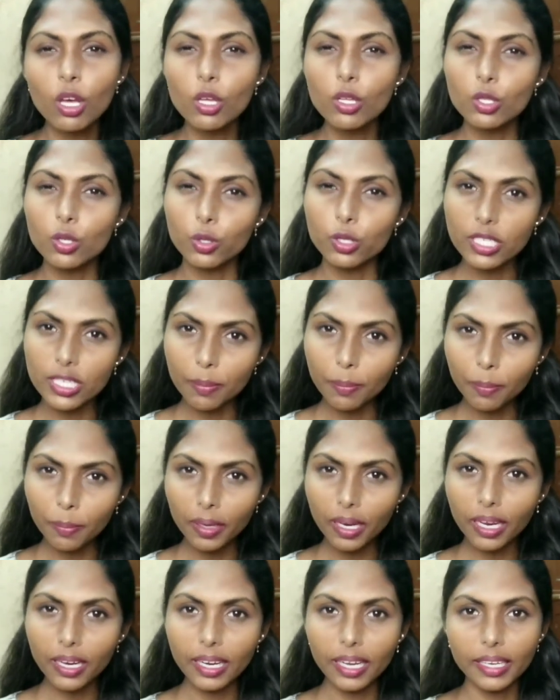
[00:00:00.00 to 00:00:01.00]
ஸோ
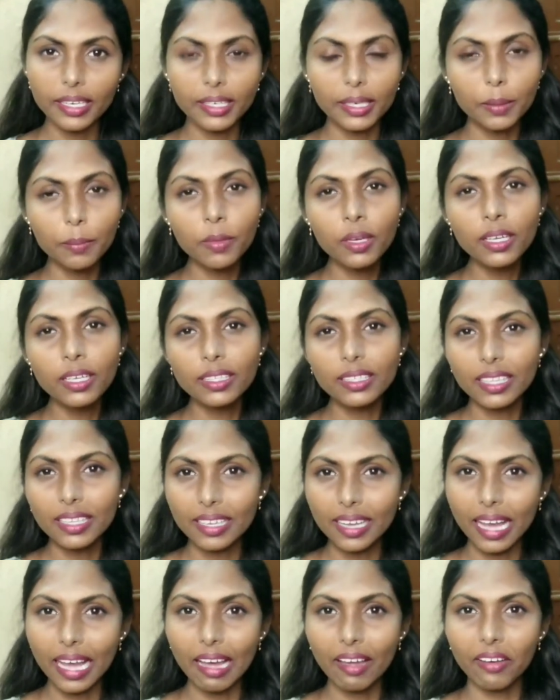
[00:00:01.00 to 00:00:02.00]
சிம்பிளான ஐட்டம் இந்த
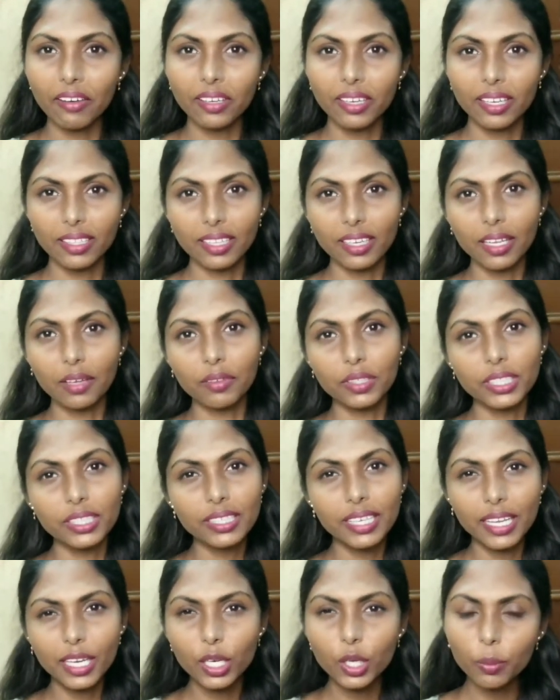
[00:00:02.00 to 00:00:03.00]
கேரட் அதெல்லாம் வந்து
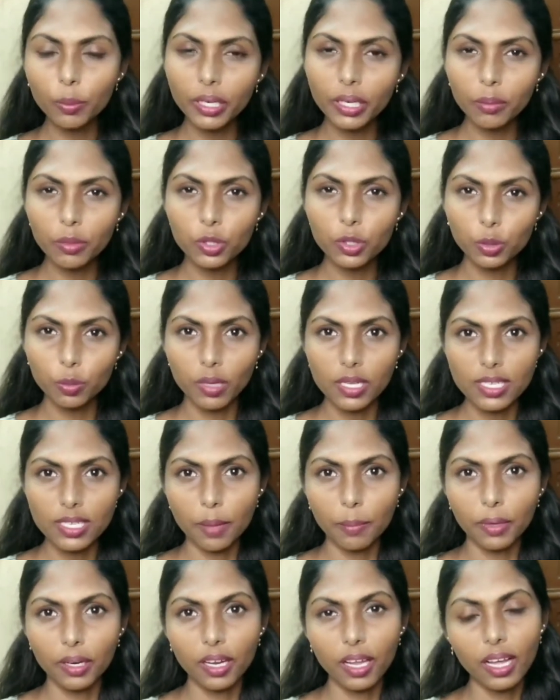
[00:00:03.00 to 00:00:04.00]
டெய்லியுமே நம்ம சும்மா
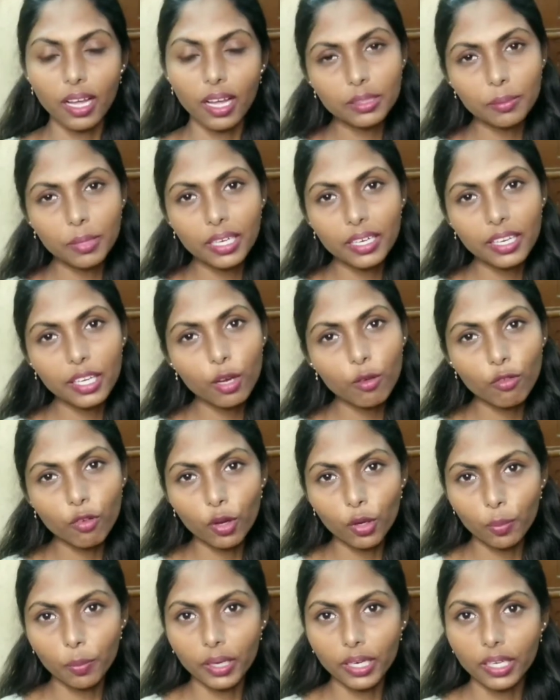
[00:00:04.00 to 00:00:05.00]
சாப்பிடலாம் அந்த மாதிரி நீங்க ஃபாலோ
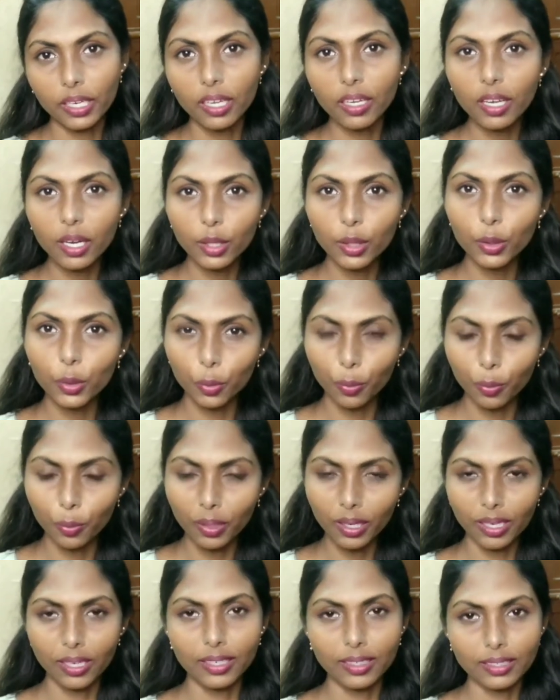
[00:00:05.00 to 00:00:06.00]
பண்ணீங்கன்னா கண்ணுக்கு ரொம்ப
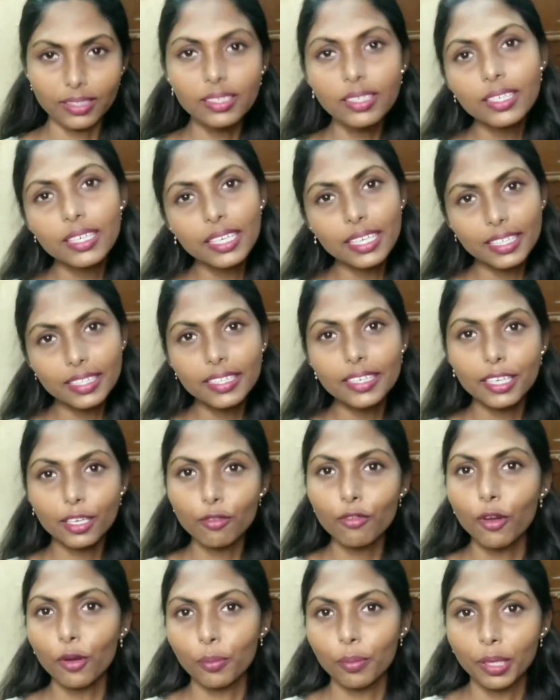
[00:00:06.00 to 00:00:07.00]
நல்லது இதை நீங்க
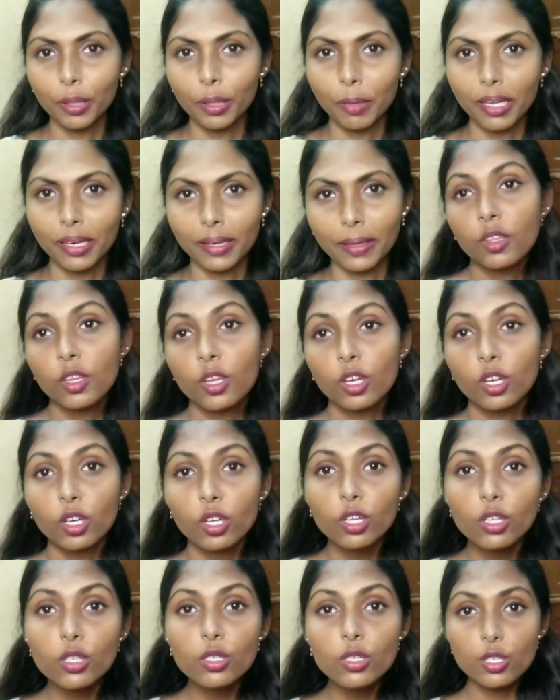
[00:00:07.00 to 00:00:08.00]
ஃபாலோ பண்ணி பாருங்க
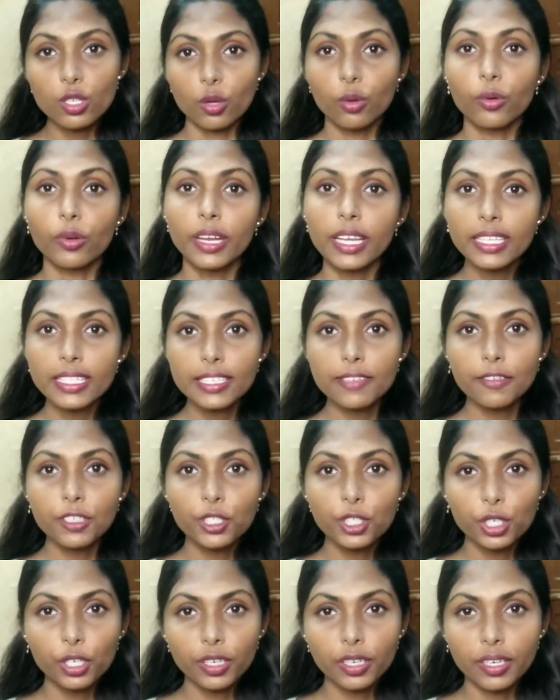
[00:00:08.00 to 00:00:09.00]
ஸோ நெக்ஸ்ட் விஷயம்
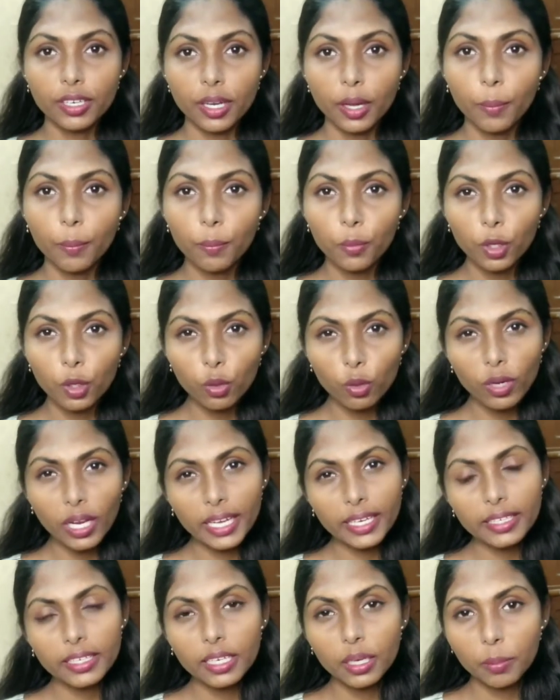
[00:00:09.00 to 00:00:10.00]
என்னன்னா ப்ளூ
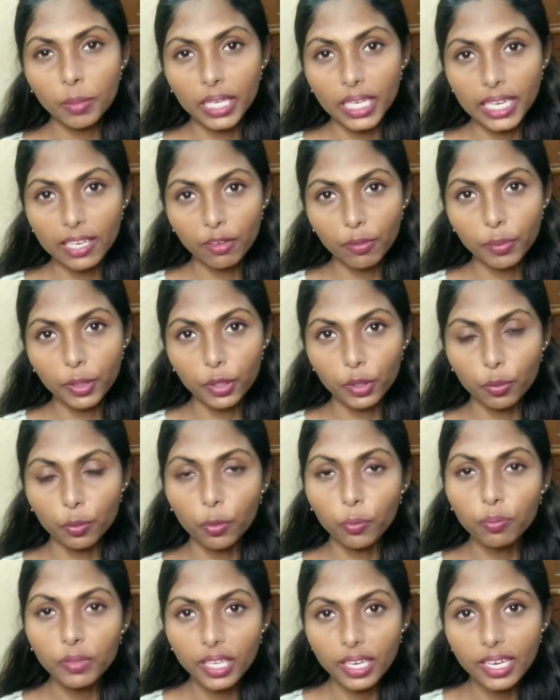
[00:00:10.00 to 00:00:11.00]
லைட்னு நம்ம கேள்விப்பட்டிருப்போம்
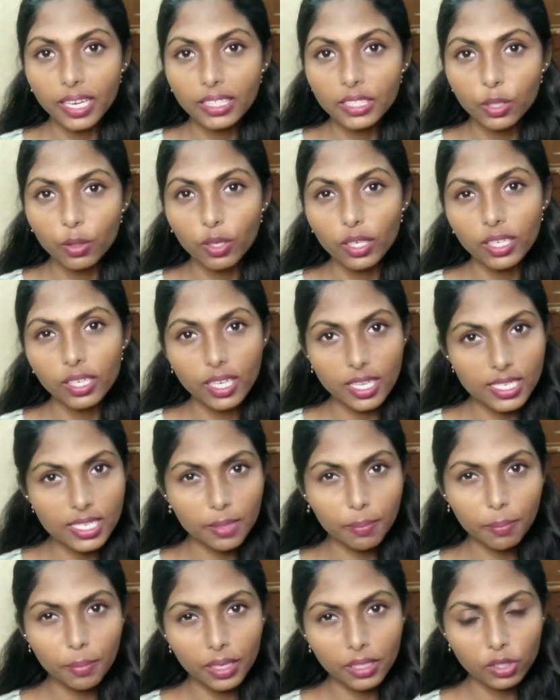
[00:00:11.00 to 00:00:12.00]
தெரியாதவங்களுக்கு நான்
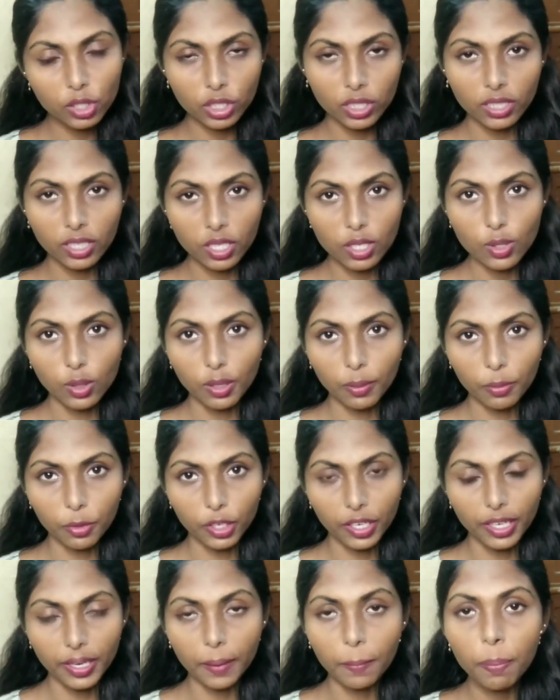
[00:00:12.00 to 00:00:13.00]
சிம்பிளா சின்னதா சொல்லி
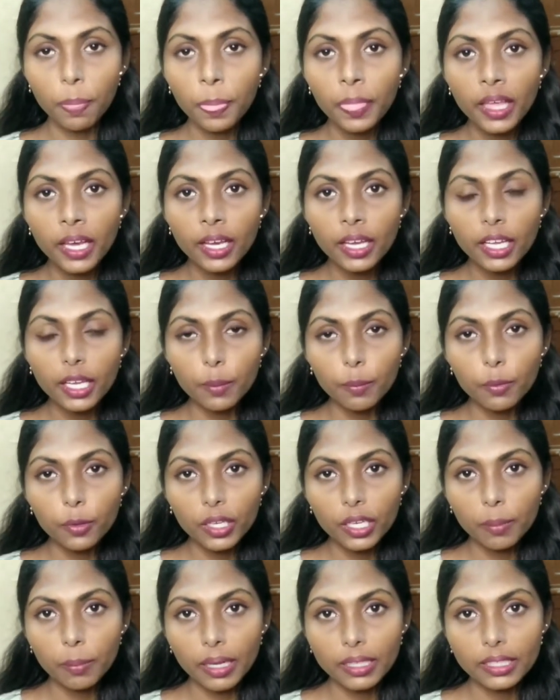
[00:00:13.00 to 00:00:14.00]
முடிக்கிறேன் இப்போ நீங்க
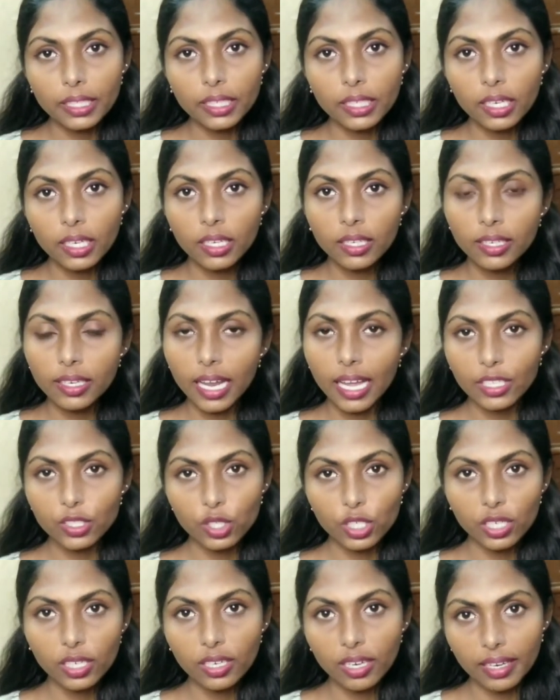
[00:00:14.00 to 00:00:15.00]
பாத்தீங்கன்னா
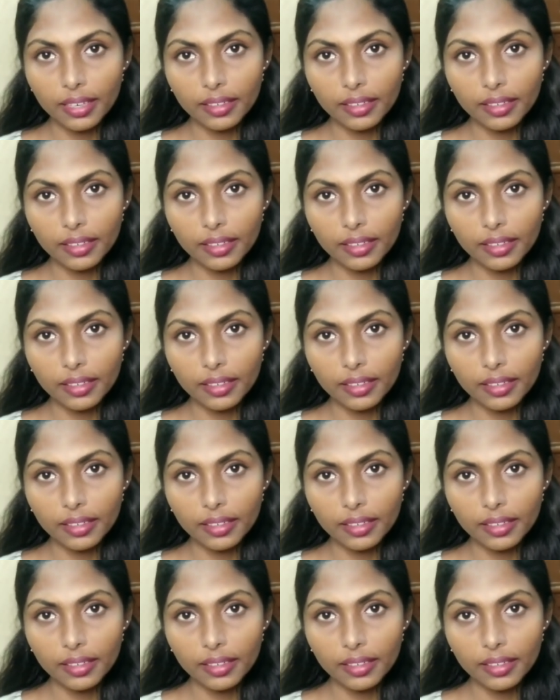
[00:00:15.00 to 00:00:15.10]
நேச்சுரல் லைட்